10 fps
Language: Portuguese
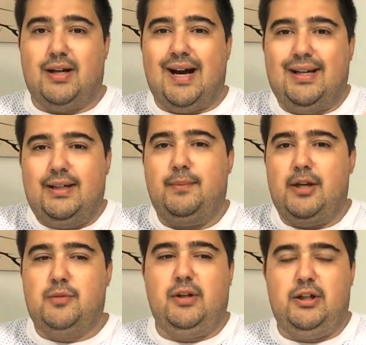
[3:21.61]
ali
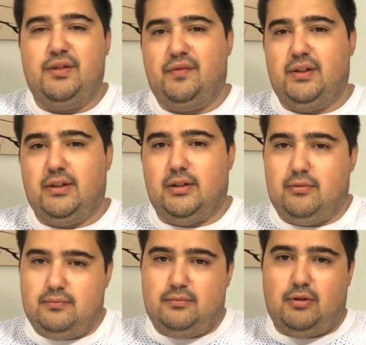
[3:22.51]
mesmo ele divida,
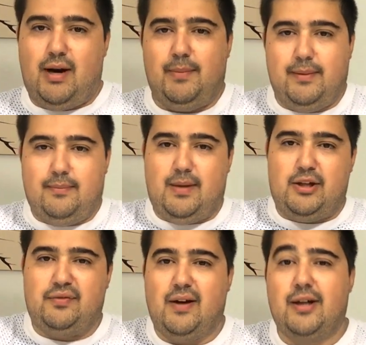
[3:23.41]
não, não abra
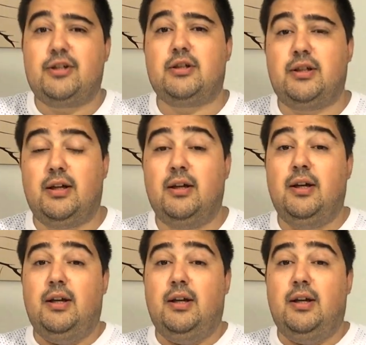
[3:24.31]
mais faixas, né?